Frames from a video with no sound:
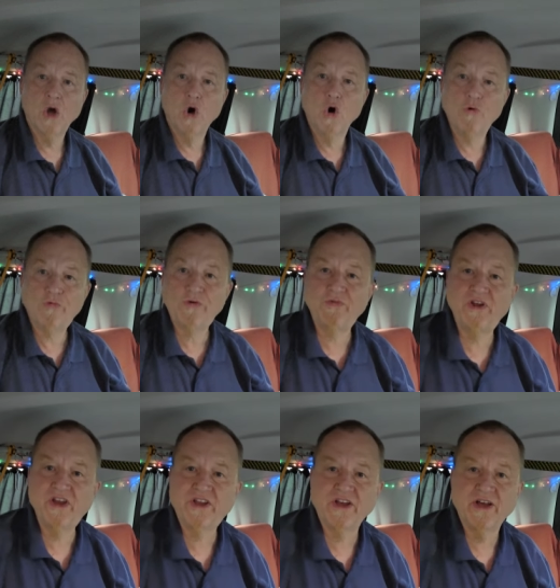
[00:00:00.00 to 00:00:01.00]

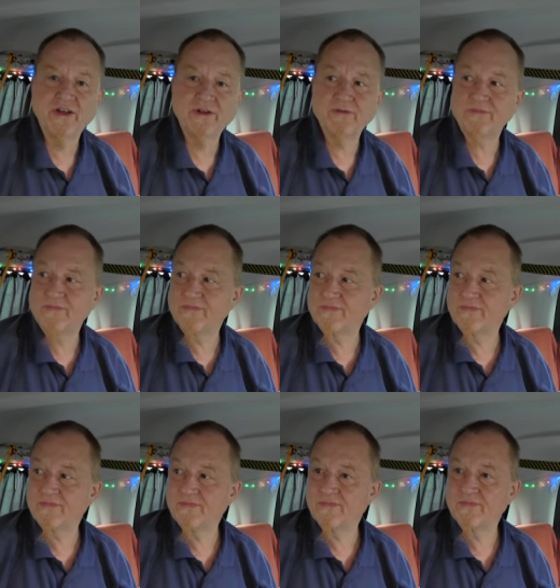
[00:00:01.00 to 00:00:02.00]
Hofewiese,
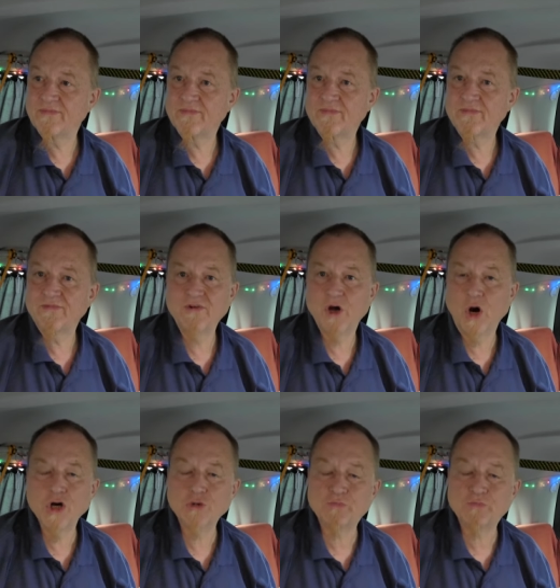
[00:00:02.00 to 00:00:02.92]
wie euch